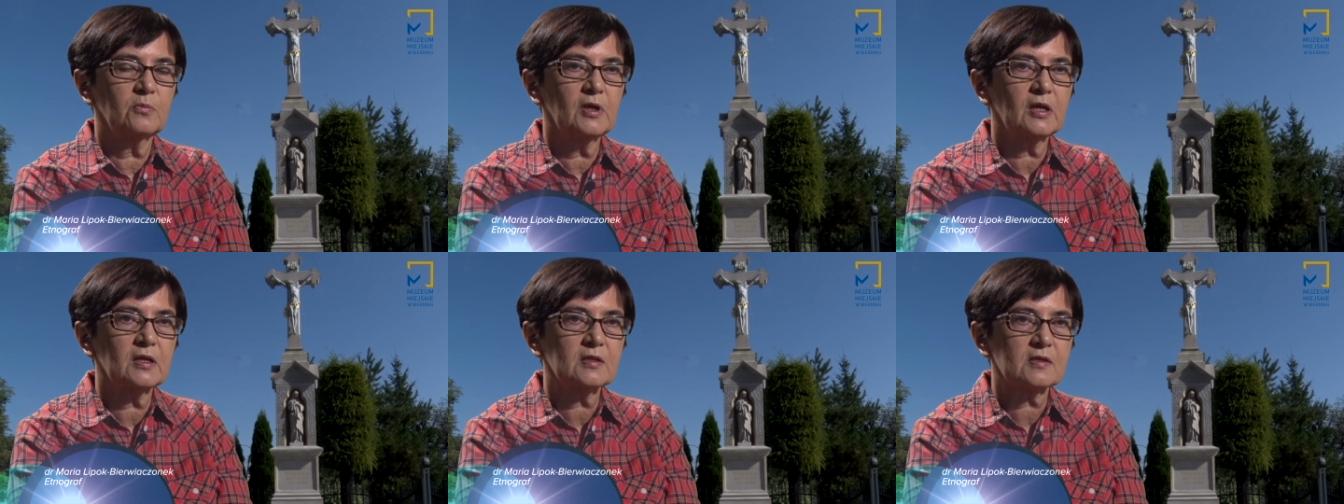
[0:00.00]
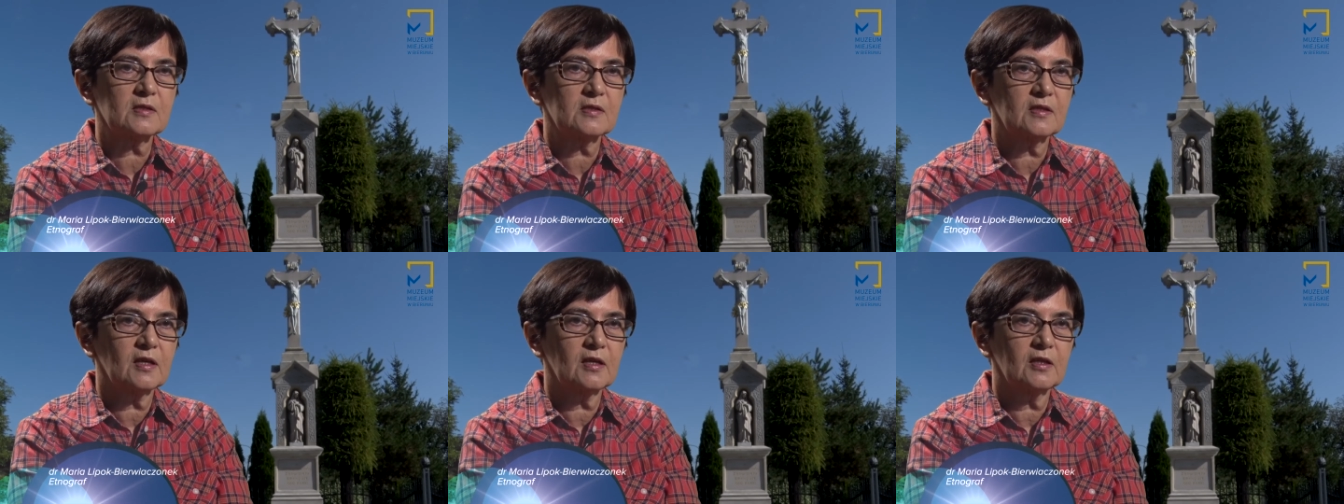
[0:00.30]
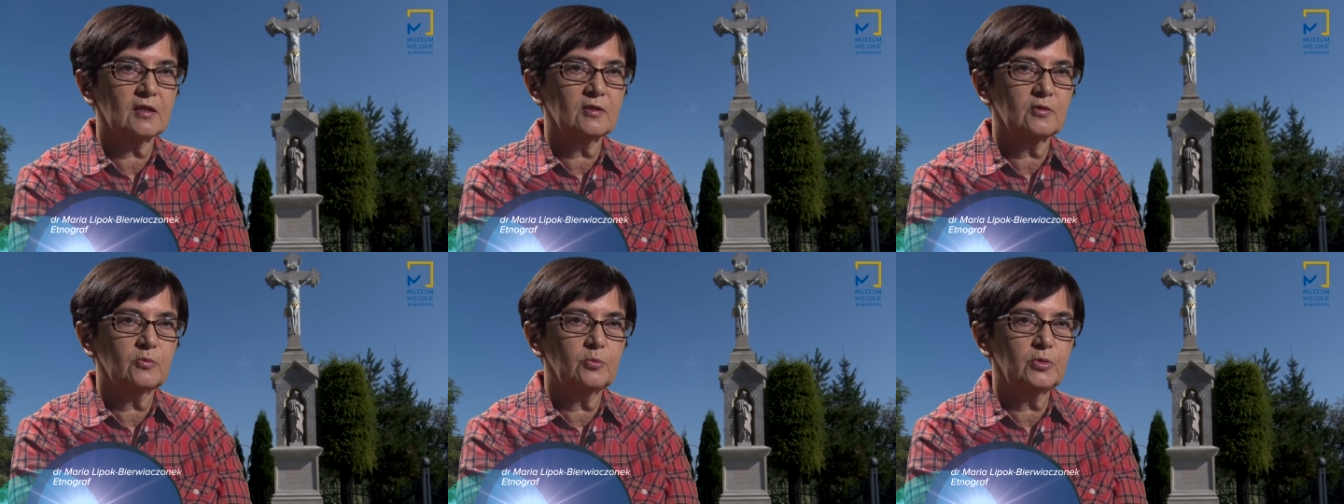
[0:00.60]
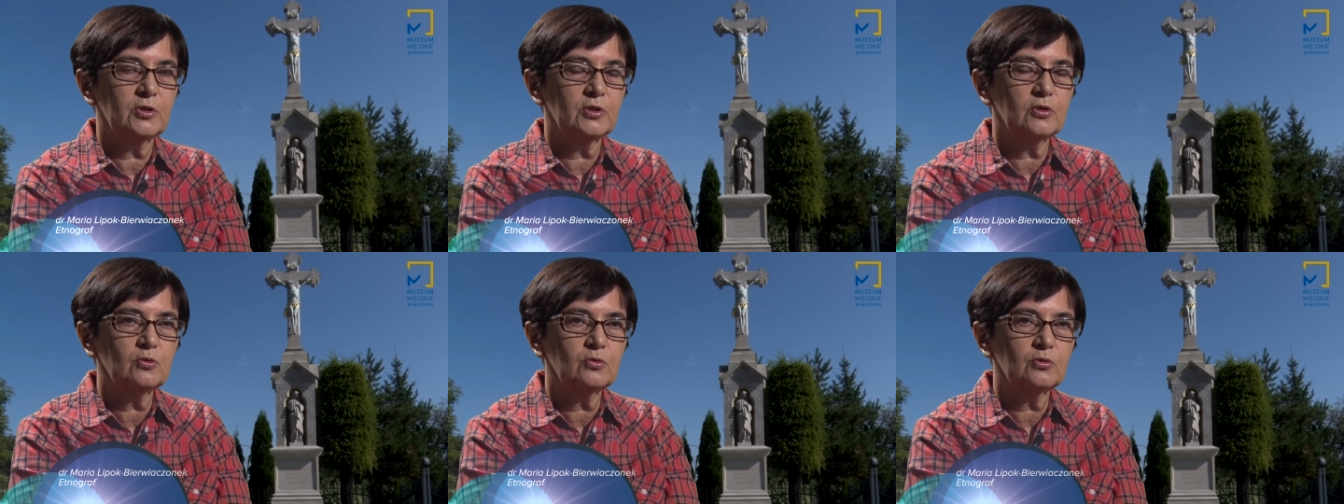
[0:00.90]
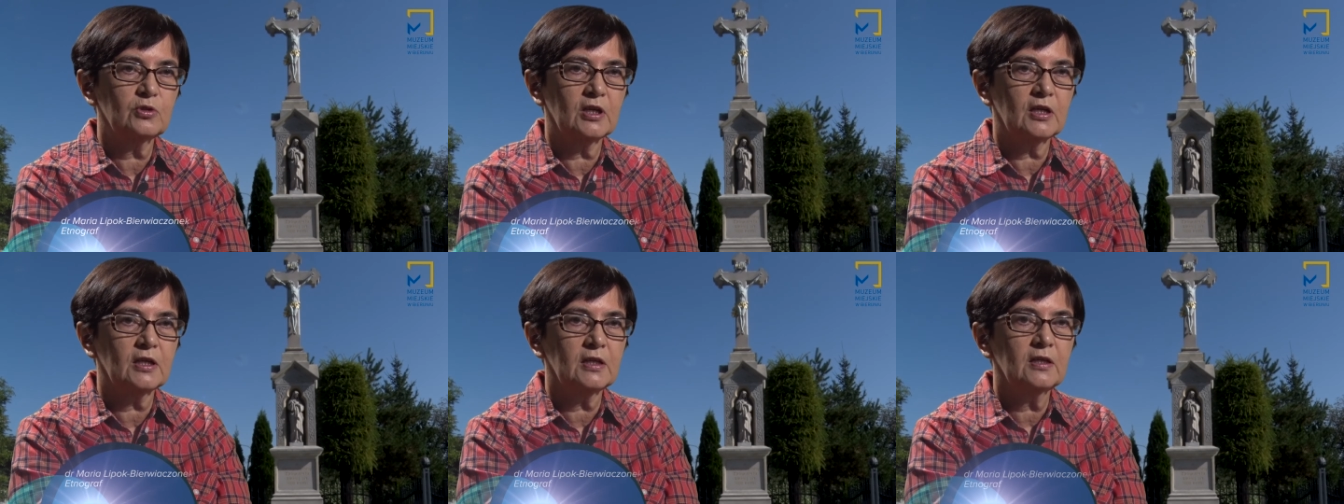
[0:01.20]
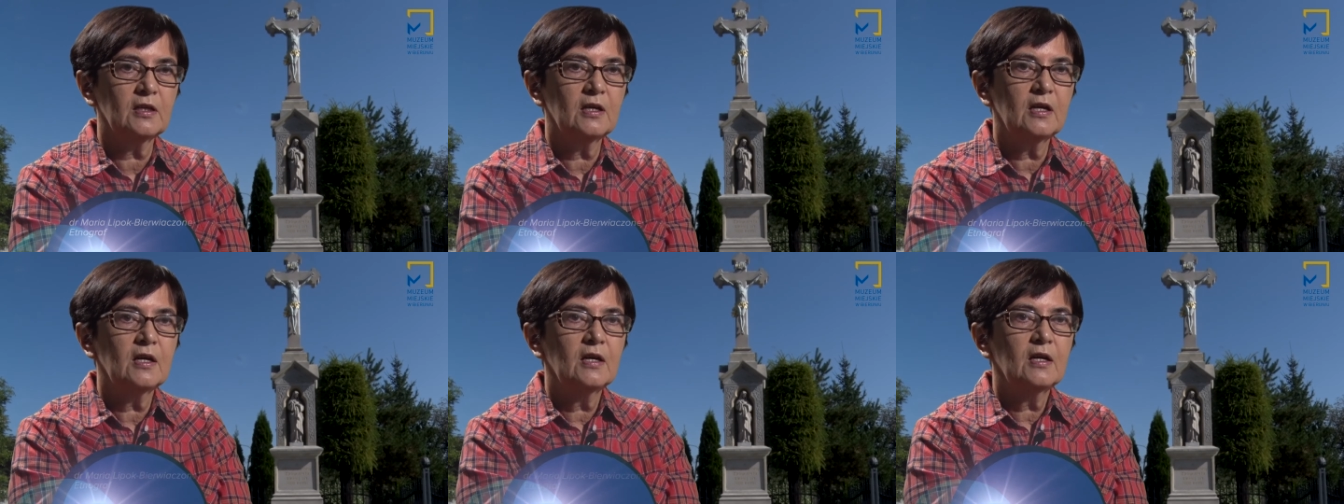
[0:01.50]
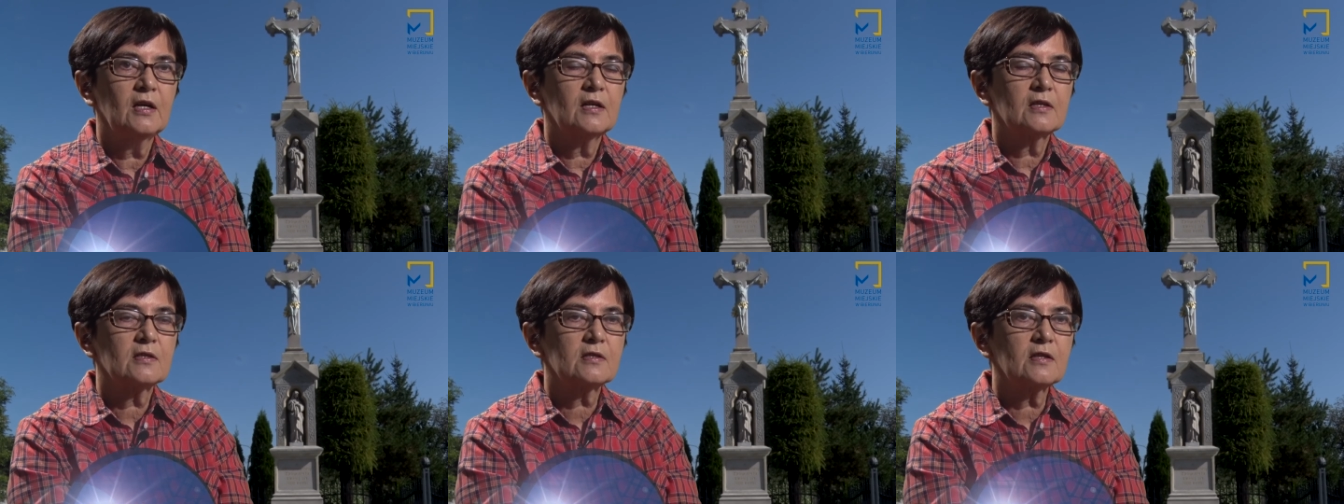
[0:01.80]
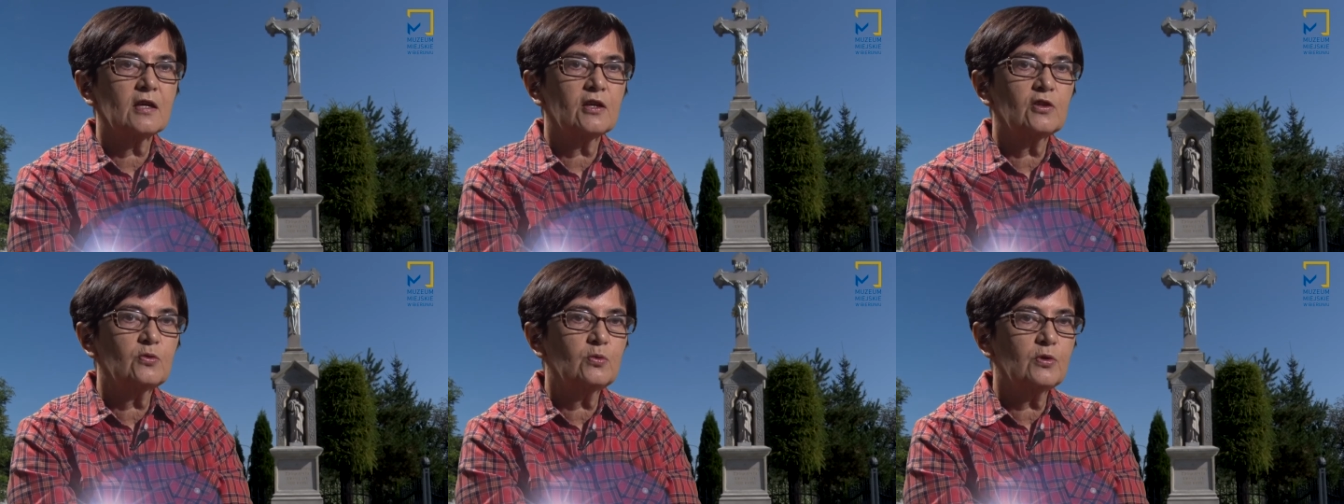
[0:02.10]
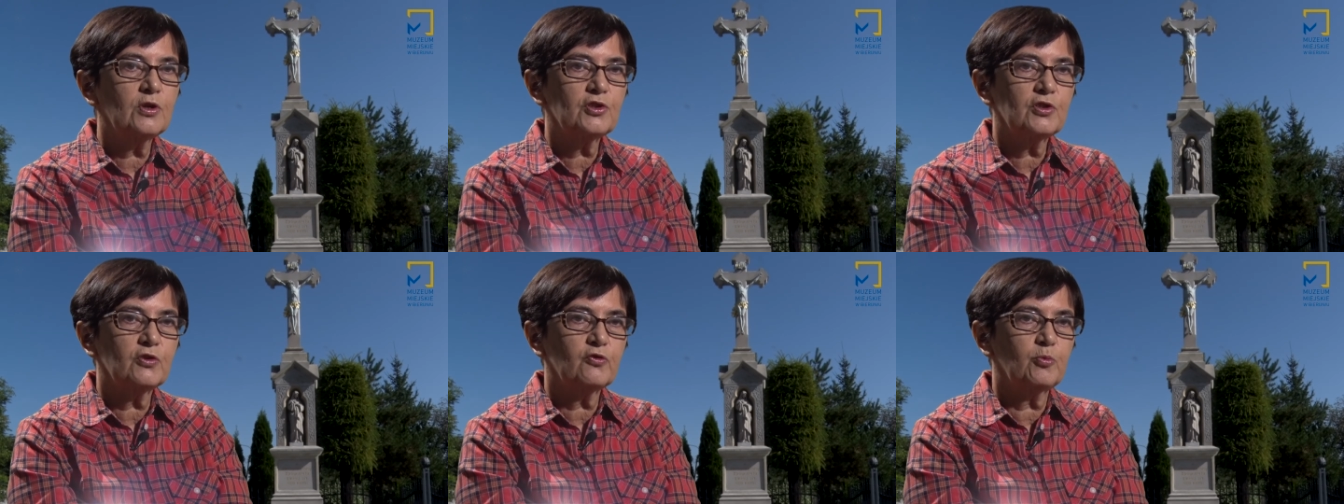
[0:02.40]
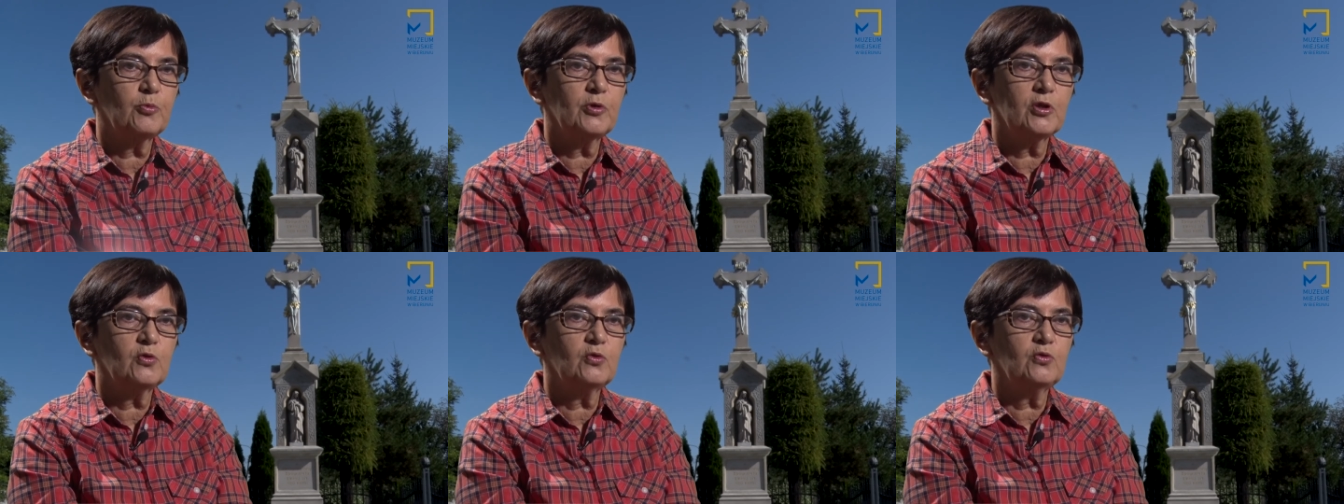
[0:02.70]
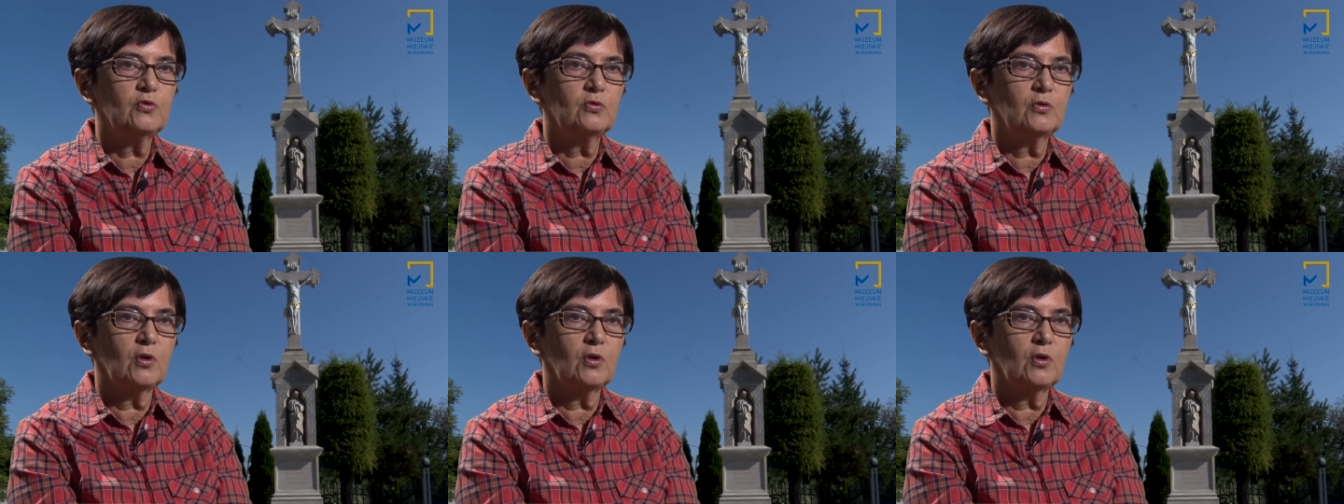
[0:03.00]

miasta Bierunia, znajduje się w Bieruniu